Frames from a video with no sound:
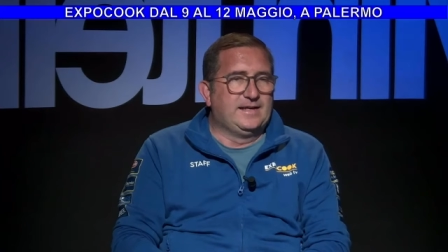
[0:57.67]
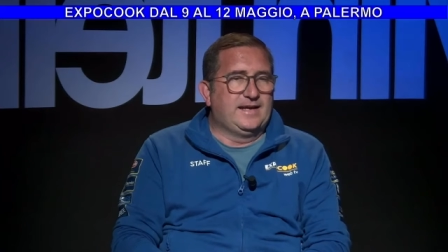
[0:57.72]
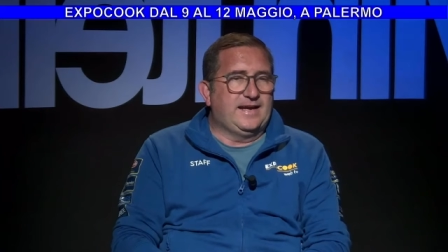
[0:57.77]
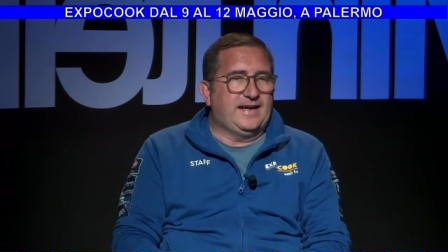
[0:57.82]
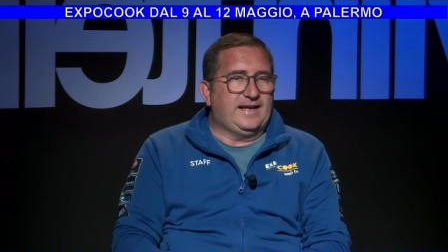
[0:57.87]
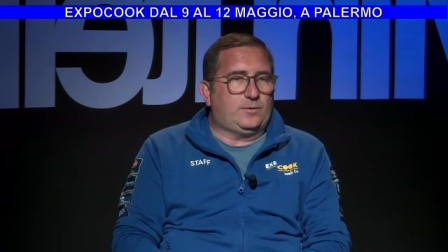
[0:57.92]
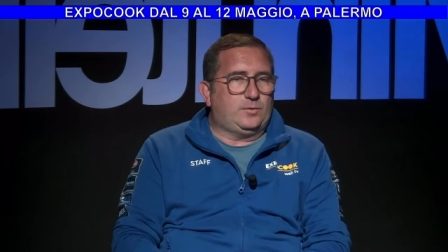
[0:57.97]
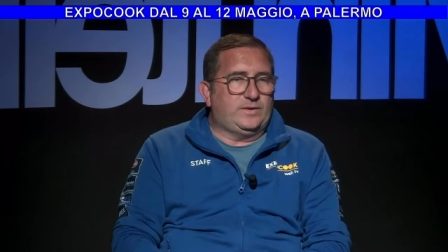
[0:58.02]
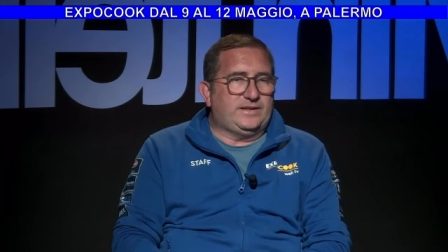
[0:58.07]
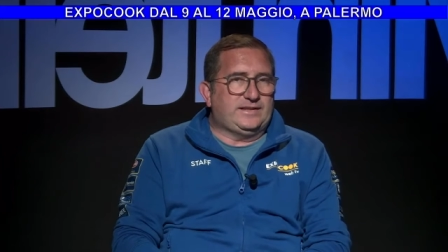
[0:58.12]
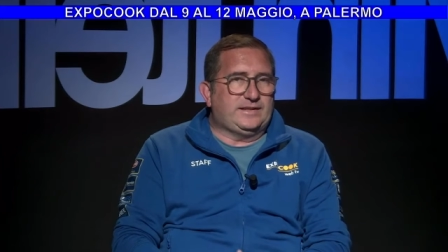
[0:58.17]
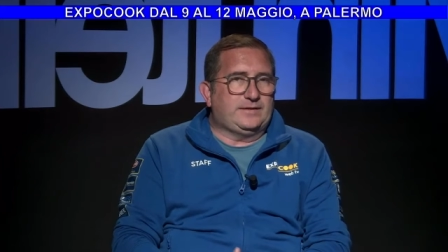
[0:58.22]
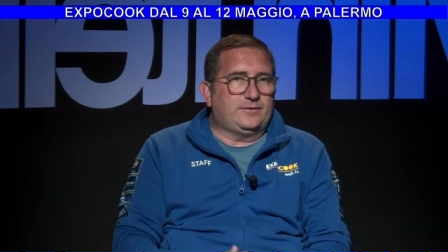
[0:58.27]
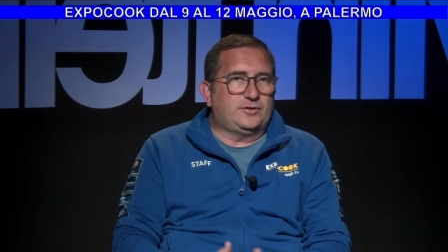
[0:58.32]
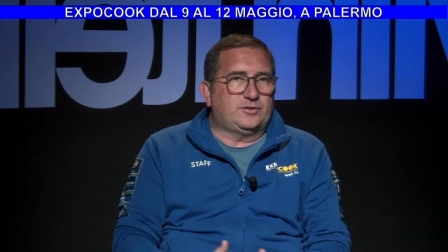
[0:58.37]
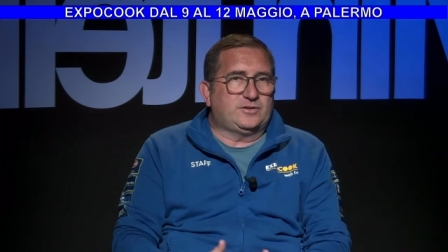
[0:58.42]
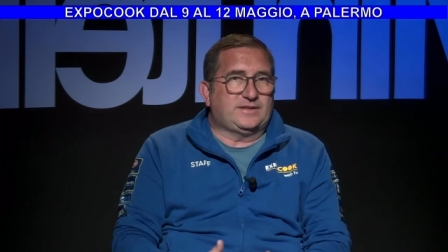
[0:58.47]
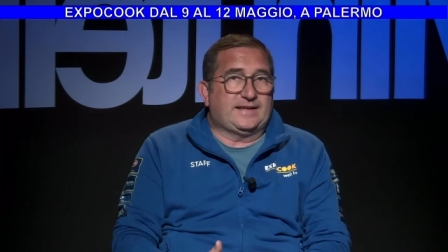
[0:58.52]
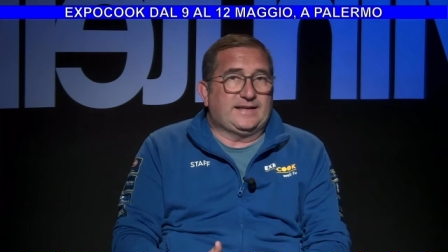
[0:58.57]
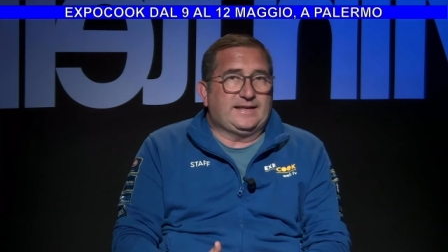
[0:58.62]
e quindi
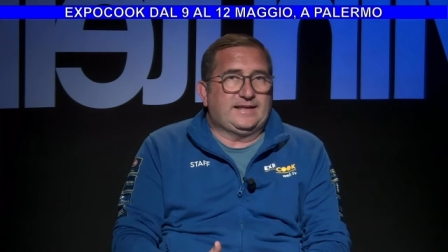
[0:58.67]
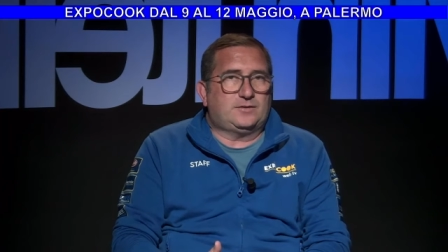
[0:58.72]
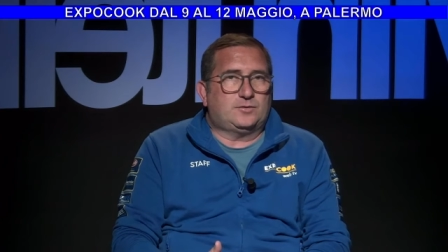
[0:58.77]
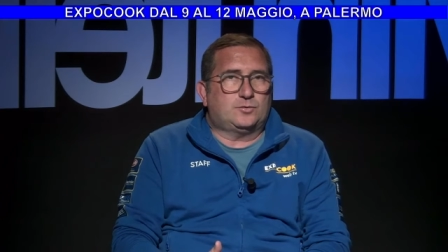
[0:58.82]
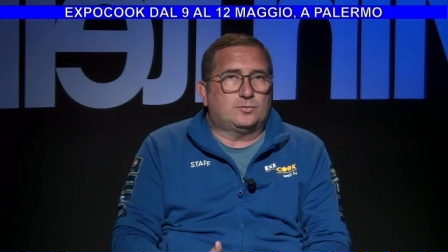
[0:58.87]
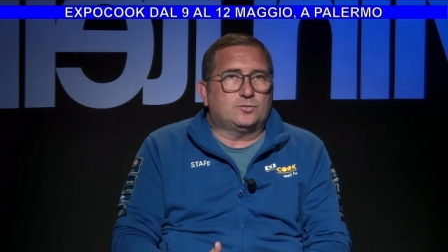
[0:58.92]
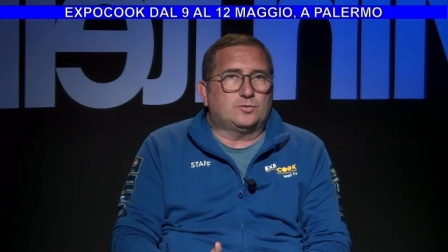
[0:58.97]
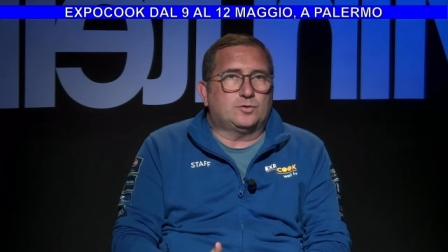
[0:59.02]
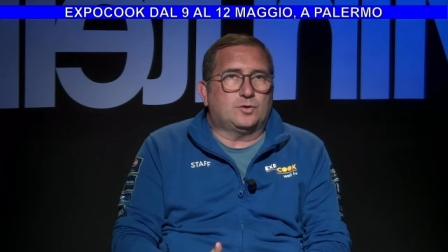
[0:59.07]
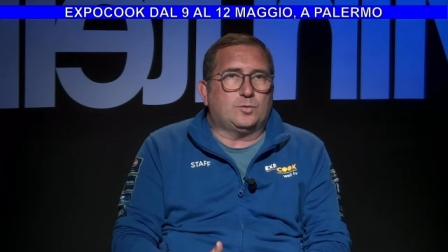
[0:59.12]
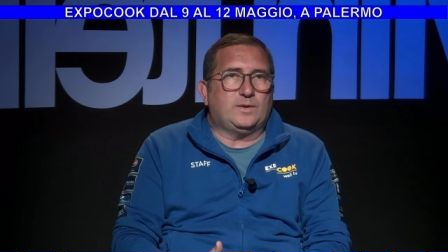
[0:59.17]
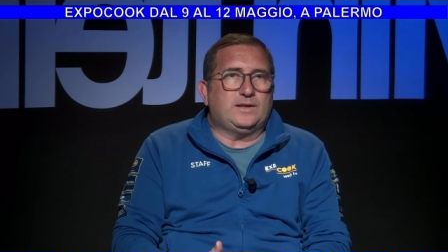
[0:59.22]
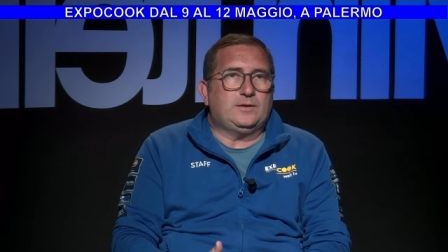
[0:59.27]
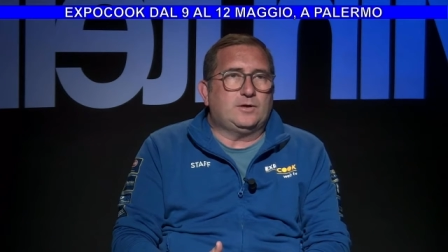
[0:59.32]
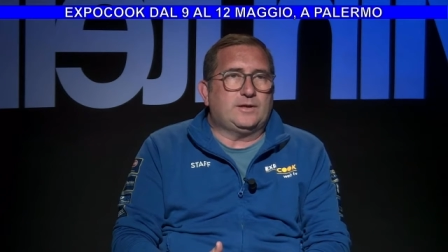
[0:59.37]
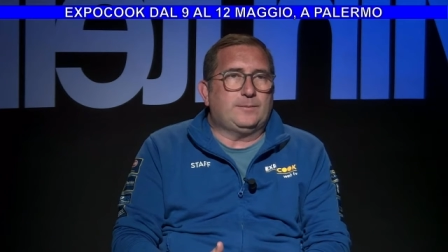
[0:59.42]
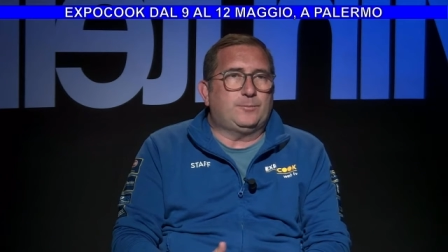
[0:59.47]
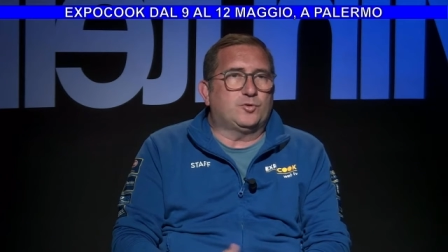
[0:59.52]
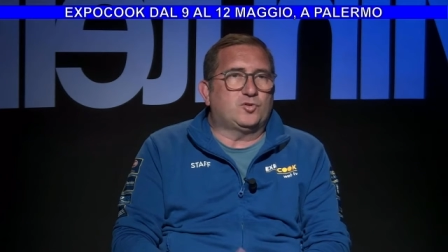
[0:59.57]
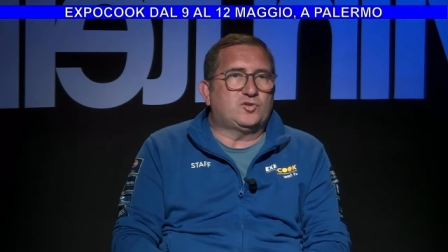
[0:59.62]
voglio dire è tutto
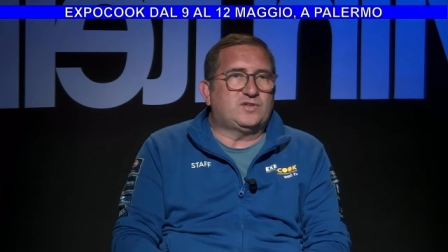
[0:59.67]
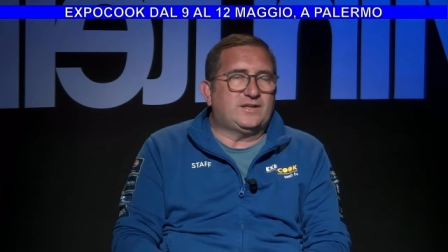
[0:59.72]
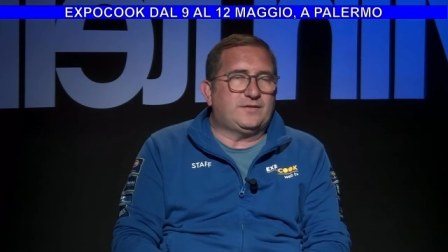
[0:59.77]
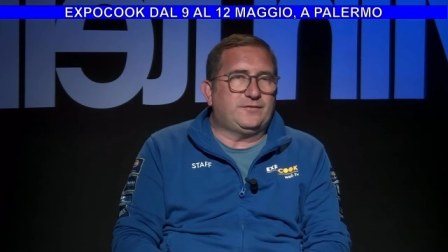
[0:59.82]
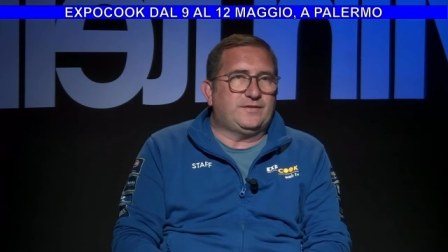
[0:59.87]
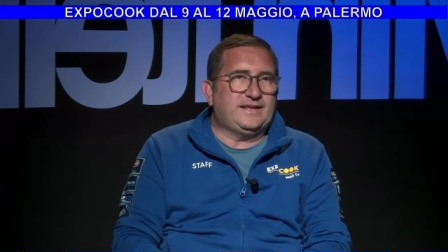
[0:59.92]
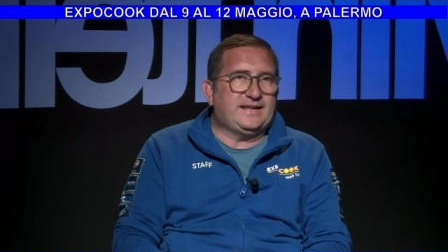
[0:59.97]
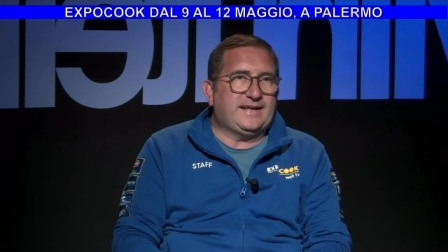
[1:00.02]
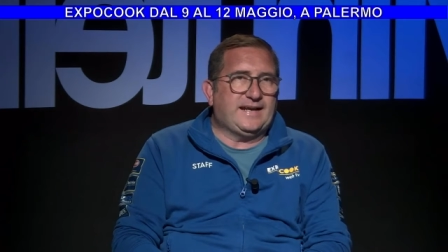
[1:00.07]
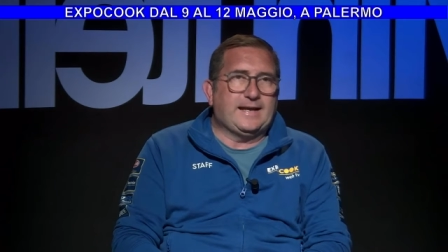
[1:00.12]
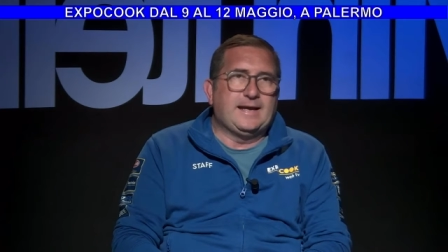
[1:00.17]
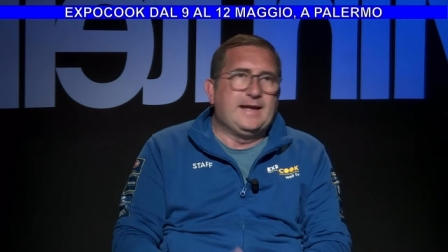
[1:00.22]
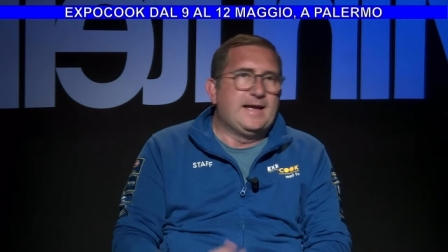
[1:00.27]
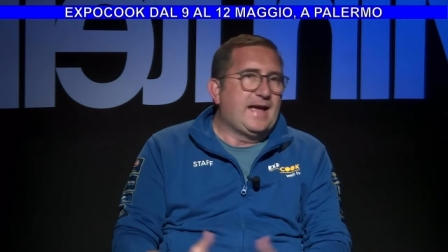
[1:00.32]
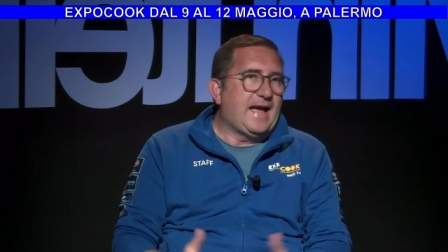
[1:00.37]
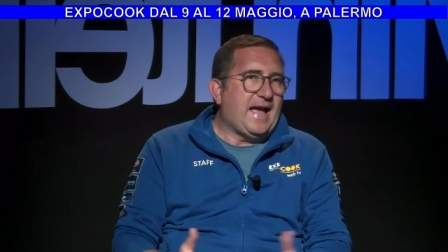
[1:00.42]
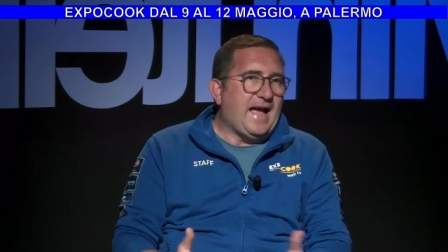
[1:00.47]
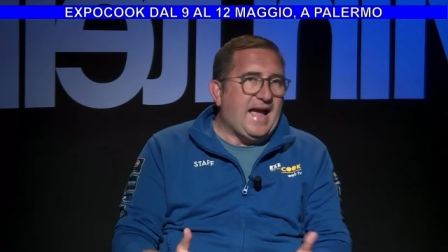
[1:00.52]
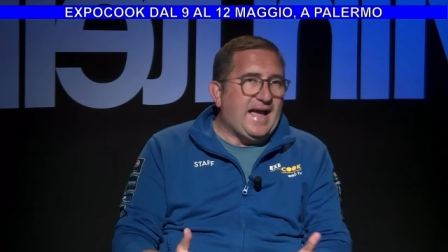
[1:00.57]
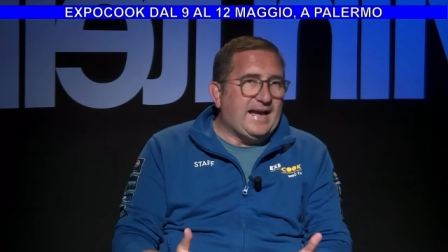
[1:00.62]
quello che può
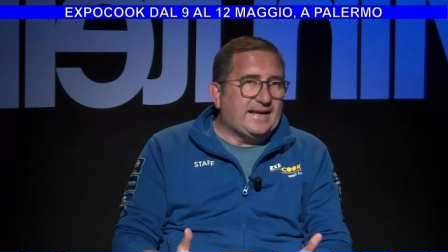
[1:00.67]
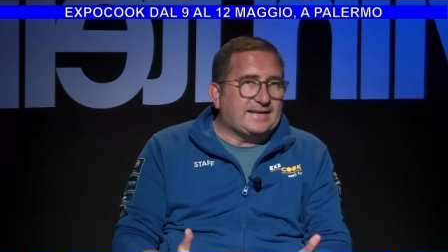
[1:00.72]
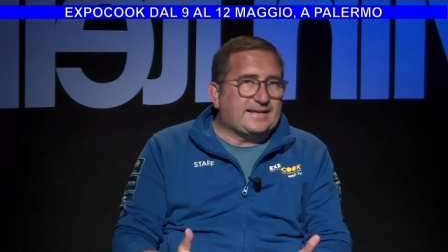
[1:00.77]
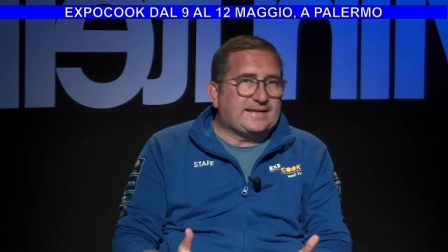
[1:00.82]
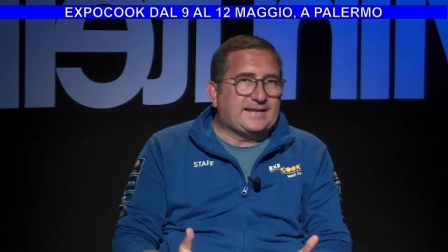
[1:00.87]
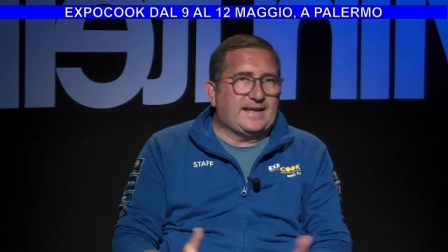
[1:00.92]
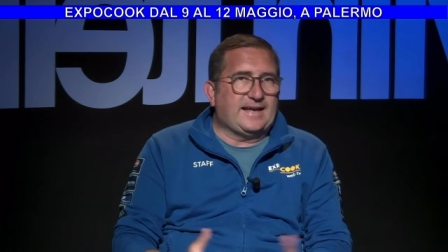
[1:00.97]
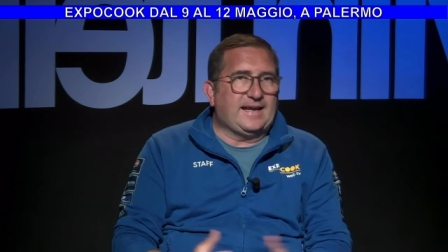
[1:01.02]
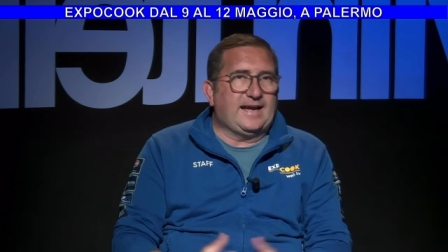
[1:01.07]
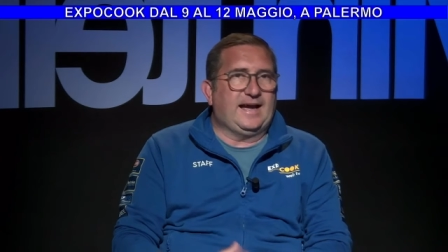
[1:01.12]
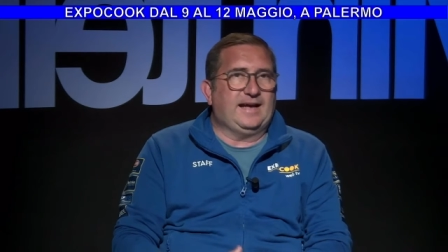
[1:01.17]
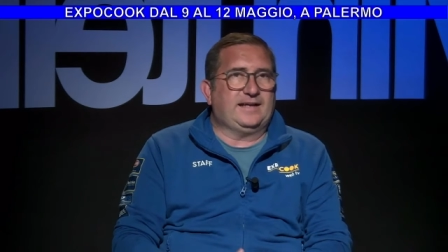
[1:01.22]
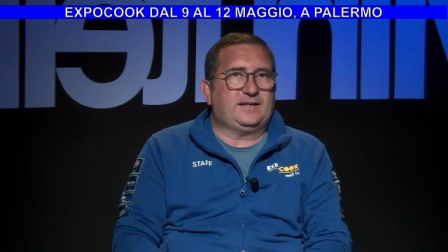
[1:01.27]
servire anche a